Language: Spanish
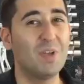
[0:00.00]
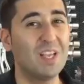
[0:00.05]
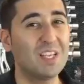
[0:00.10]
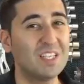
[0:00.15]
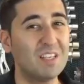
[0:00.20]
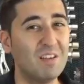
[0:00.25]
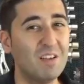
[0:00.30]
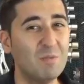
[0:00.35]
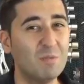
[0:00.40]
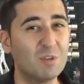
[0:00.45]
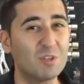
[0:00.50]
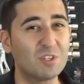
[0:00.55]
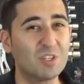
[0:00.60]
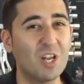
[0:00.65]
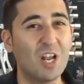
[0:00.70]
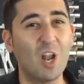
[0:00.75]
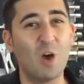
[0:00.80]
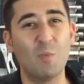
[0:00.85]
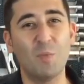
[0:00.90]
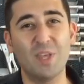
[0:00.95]
Como ya sabemos,
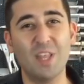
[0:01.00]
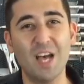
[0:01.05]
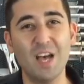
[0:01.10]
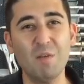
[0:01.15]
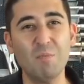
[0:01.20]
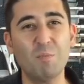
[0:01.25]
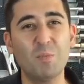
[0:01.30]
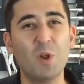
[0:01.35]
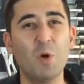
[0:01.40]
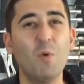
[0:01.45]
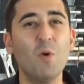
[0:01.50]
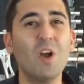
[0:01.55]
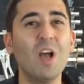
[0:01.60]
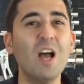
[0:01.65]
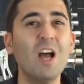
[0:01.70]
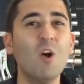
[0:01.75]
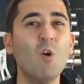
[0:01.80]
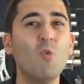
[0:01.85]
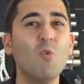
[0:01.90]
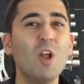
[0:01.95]
la humedad
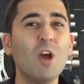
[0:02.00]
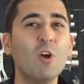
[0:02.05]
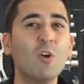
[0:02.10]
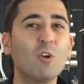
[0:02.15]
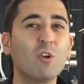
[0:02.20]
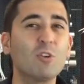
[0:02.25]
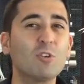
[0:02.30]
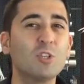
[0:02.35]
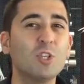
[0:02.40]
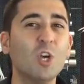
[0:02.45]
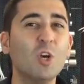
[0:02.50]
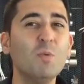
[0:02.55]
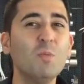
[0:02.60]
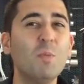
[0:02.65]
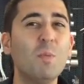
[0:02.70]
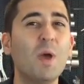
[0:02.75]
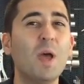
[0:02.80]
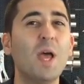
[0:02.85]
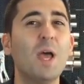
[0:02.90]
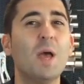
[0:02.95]
provoca una corrosión
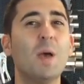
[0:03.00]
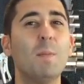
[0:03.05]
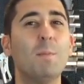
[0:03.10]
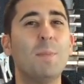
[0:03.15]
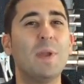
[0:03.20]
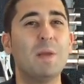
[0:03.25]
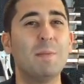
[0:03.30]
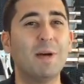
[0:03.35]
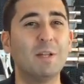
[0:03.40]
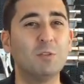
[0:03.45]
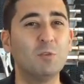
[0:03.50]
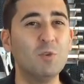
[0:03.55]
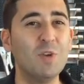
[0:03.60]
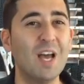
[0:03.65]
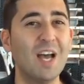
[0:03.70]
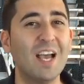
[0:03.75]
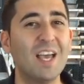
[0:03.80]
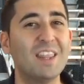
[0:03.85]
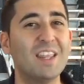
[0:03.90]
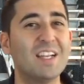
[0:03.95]

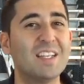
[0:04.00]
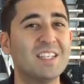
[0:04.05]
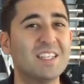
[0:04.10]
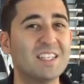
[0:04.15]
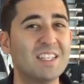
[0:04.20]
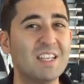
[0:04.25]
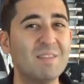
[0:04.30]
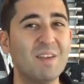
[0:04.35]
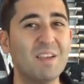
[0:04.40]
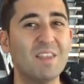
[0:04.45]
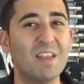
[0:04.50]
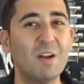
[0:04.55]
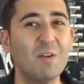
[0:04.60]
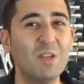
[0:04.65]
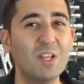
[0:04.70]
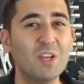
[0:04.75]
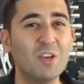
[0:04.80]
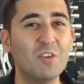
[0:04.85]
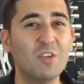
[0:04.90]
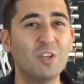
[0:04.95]
prematura del sistema
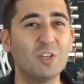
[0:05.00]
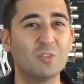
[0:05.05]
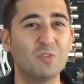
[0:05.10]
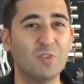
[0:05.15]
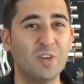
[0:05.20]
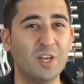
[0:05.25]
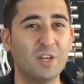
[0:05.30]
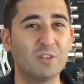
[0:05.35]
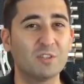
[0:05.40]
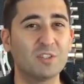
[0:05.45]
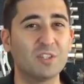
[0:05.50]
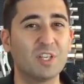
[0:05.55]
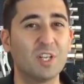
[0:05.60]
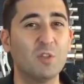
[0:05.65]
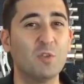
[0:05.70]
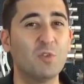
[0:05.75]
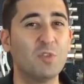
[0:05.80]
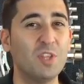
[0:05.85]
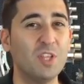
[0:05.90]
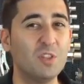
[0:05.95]
hidráulico de los frenos,
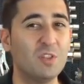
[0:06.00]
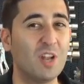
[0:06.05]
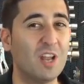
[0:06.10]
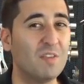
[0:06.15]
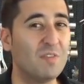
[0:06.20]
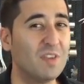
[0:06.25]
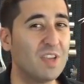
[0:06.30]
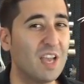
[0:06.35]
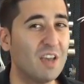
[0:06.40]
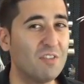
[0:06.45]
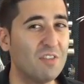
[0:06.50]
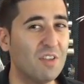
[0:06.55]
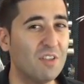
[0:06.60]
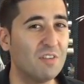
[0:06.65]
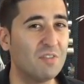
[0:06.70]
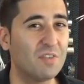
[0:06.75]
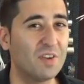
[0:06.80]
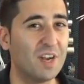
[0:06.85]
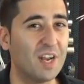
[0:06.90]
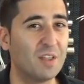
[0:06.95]
reduciendo la eficacia
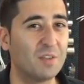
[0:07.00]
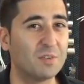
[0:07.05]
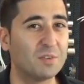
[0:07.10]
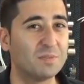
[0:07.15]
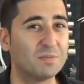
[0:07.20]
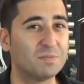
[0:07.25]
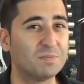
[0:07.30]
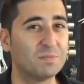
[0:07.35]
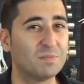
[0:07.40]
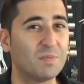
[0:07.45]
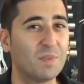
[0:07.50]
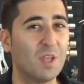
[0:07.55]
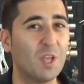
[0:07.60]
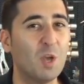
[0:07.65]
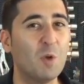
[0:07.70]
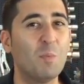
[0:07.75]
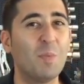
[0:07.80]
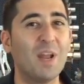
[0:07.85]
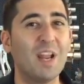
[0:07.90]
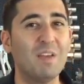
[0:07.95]
del frenado.
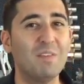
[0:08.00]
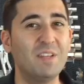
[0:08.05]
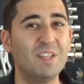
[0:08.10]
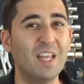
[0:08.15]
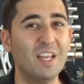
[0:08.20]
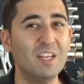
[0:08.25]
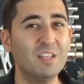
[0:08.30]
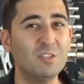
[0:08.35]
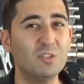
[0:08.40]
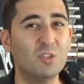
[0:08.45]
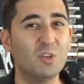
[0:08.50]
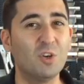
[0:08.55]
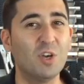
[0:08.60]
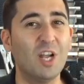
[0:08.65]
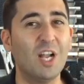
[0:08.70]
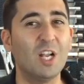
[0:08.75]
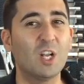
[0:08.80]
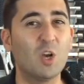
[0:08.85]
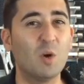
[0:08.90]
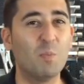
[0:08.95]
Para evitar esto,
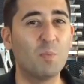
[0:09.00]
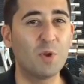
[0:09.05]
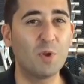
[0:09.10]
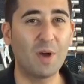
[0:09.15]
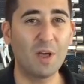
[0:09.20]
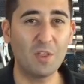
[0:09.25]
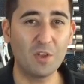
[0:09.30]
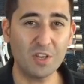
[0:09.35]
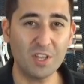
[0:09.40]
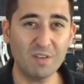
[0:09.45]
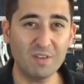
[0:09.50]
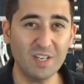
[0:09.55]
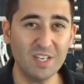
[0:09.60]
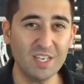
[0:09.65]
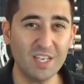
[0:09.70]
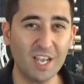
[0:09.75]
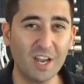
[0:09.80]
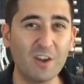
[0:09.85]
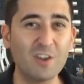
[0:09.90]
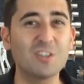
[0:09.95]
el comprobador de
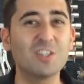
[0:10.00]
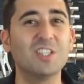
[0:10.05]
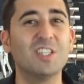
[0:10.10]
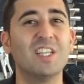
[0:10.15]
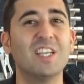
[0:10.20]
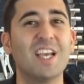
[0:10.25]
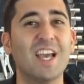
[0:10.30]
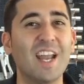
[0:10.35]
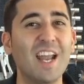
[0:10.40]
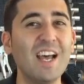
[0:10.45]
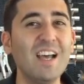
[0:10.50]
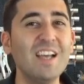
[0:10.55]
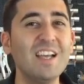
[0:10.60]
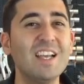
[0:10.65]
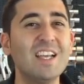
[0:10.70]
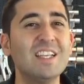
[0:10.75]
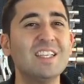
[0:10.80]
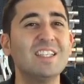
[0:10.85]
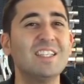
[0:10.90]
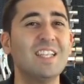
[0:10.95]
blinker nos
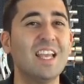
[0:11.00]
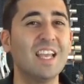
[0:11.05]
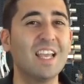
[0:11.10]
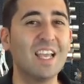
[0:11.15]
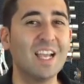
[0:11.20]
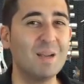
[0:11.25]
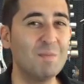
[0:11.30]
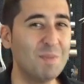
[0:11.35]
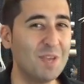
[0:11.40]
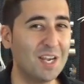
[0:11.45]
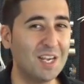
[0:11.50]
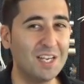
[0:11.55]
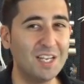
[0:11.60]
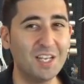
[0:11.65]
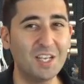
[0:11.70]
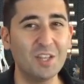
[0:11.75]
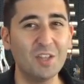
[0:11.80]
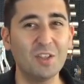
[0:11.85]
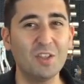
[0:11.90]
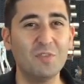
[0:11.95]
indicará si hay que cambiar el
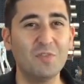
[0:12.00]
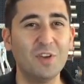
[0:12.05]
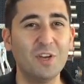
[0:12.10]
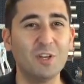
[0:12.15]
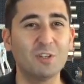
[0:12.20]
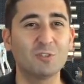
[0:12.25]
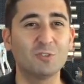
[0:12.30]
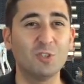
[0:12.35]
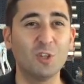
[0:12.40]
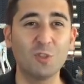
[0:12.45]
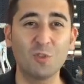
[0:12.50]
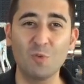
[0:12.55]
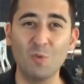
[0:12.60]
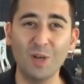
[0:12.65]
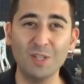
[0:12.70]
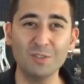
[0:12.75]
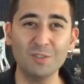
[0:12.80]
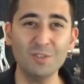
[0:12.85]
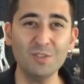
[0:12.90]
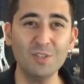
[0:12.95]
líquido de frenos DOT
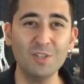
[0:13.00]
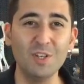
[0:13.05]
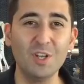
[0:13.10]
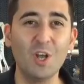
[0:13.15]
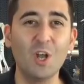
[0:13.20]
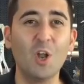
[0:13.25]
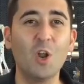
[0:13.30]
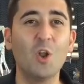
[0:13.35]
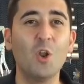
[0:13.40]
4